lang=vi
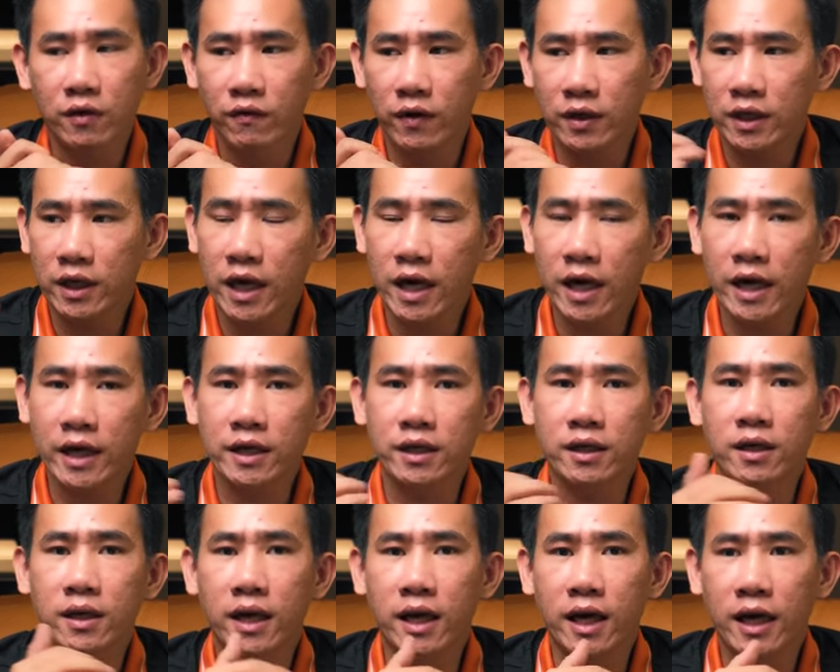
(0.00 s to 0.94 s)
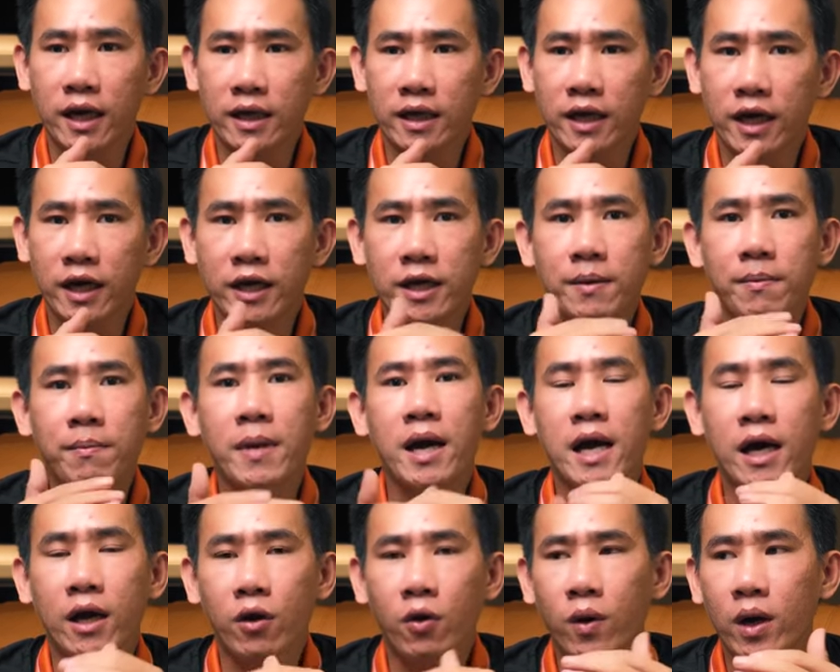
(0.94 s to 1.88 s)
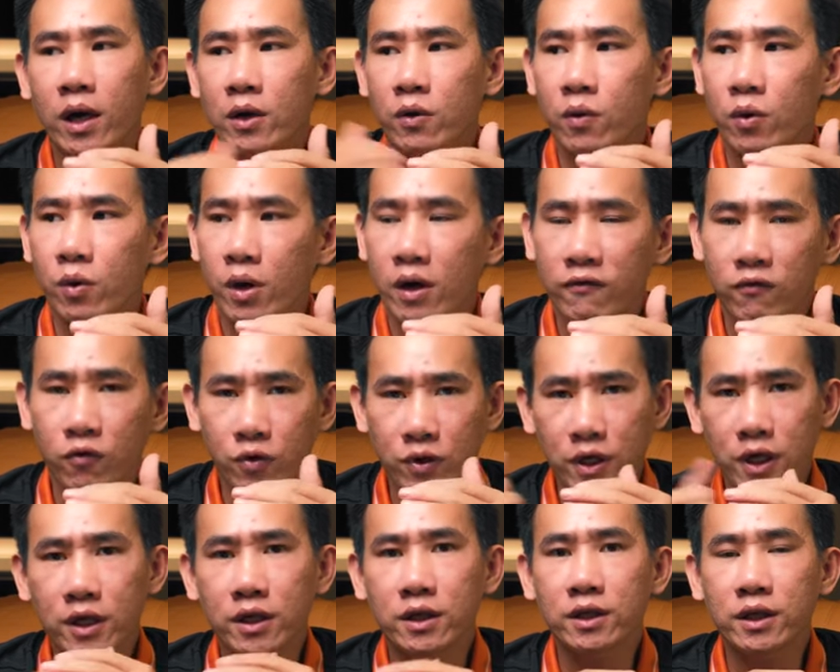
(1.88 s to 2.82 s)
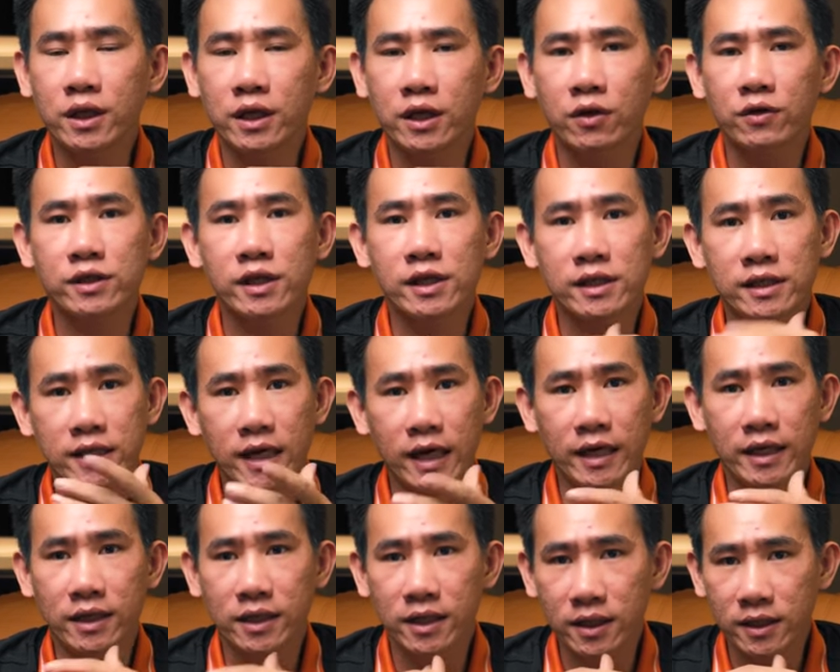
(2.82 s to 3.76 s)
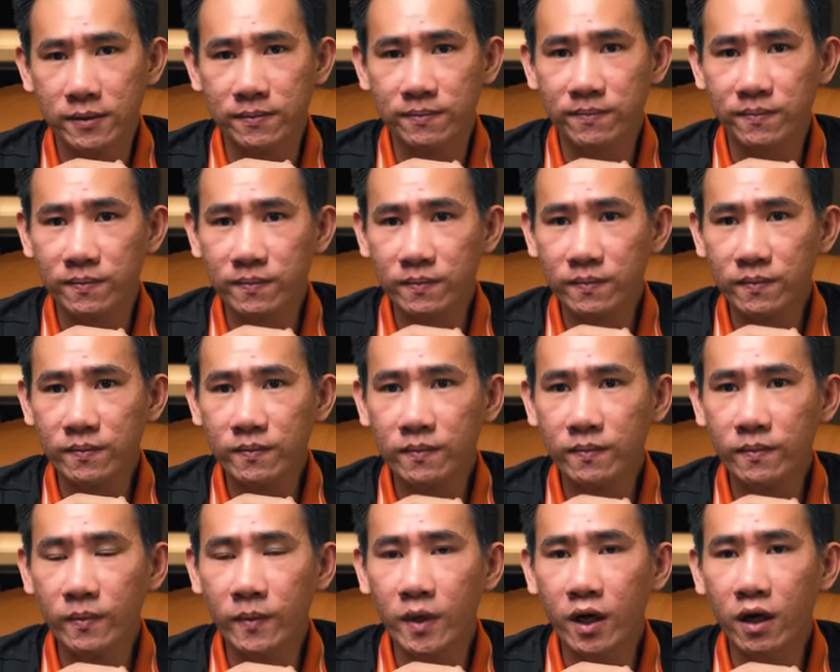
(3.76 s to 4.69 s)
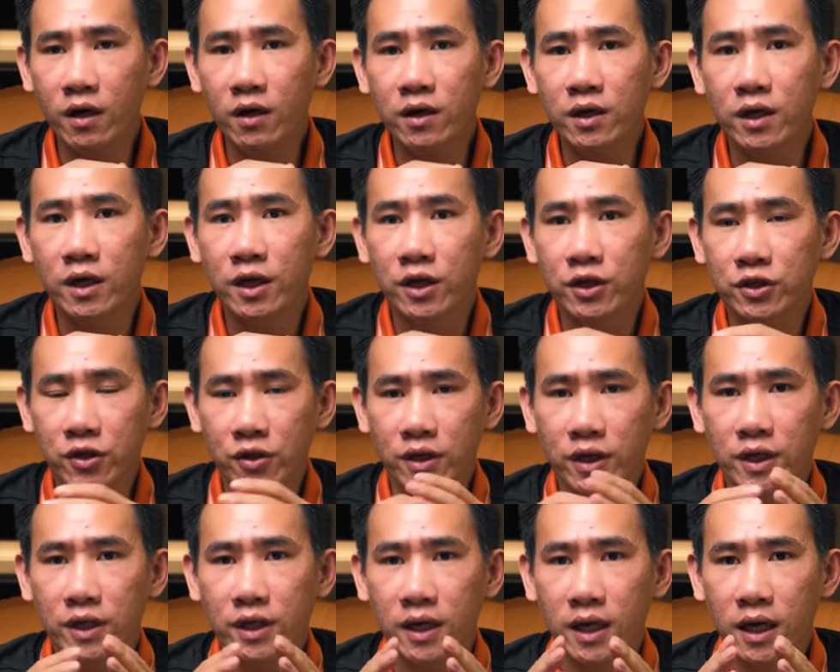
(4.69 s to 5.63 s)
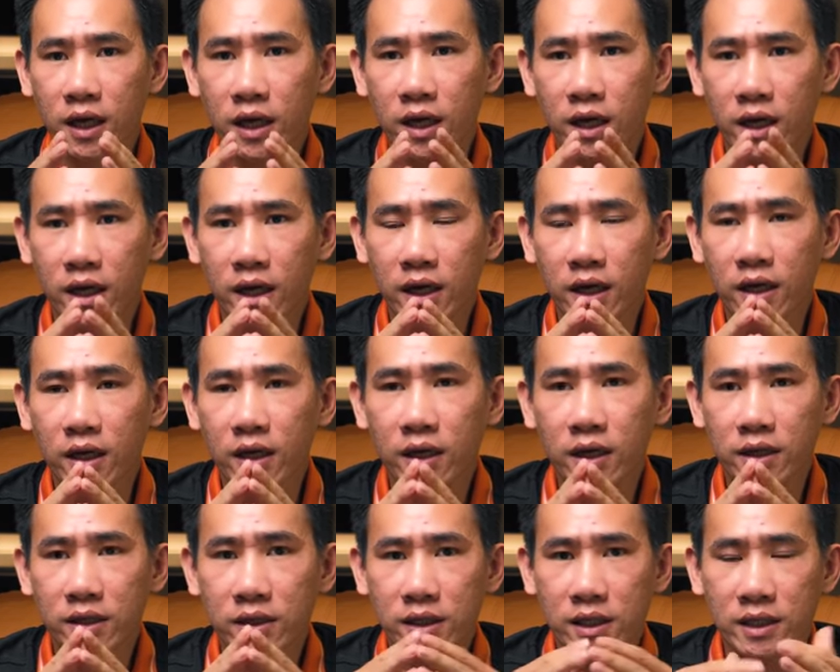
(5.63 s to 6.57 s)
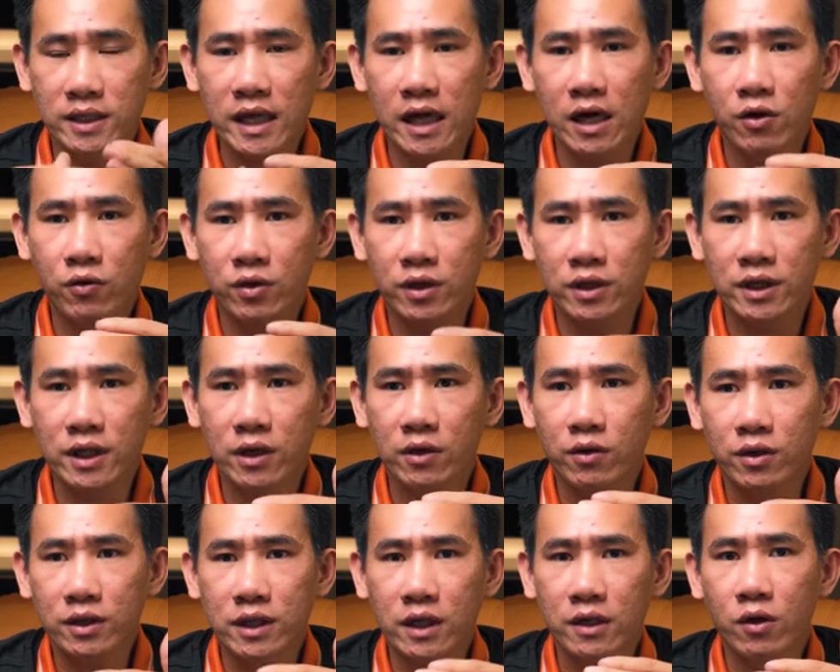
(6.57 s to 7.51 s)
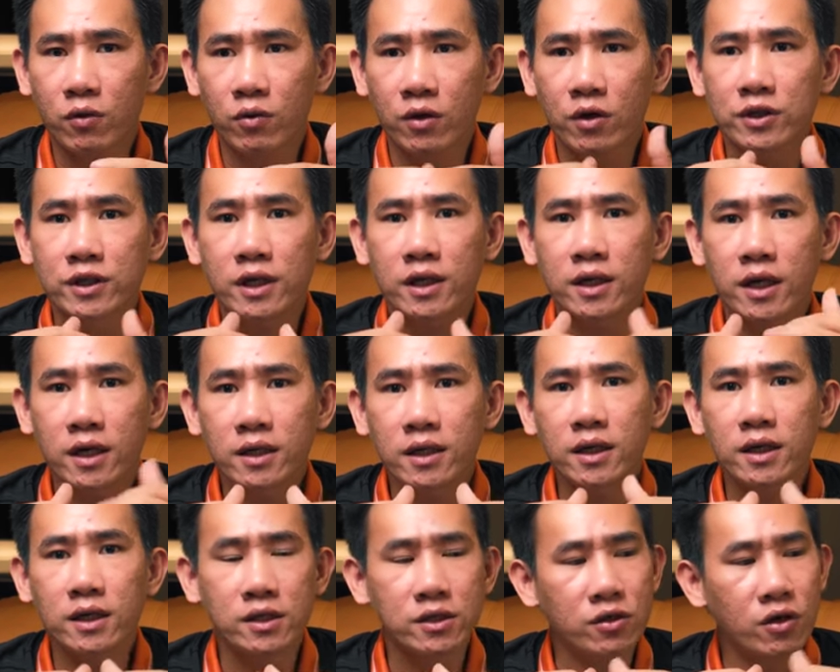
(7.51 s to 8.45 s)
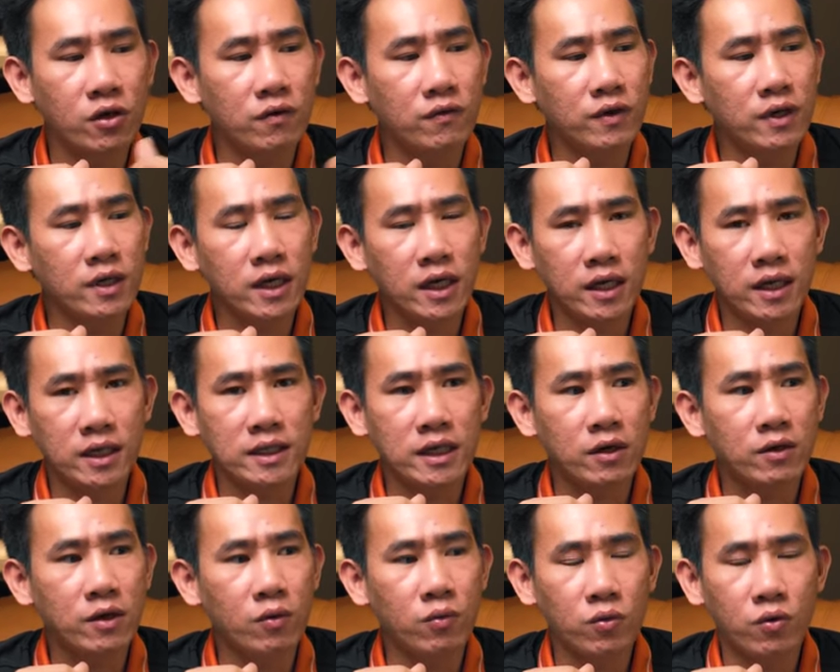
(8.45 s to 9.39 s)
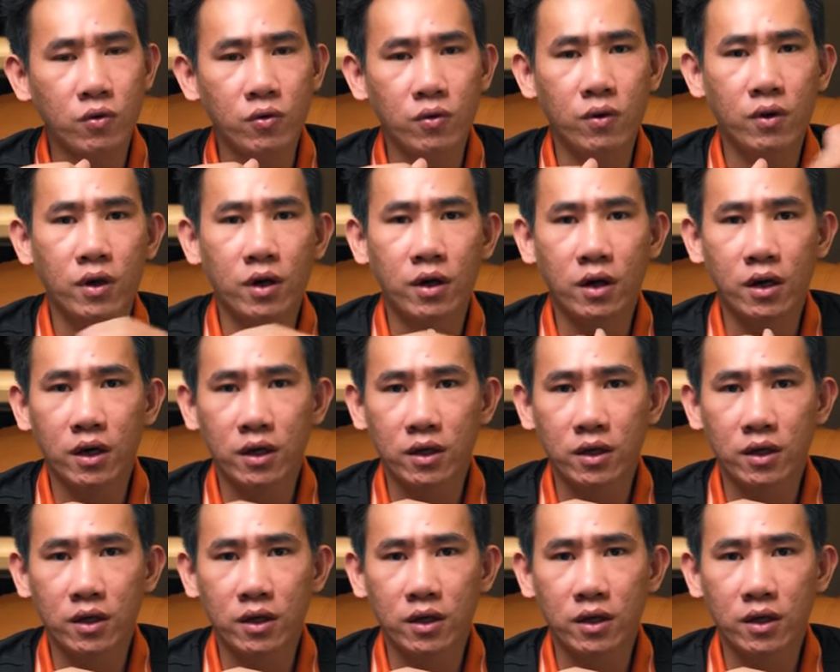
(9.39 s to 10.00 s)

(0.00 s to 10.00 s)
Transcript: Và thứ hai nữa là cái màng loa của loa full đứng thì nó sẽ dày hơn. Đó, cho nên là cái dao động nó sẽ cứng hơn so với là cái dao động của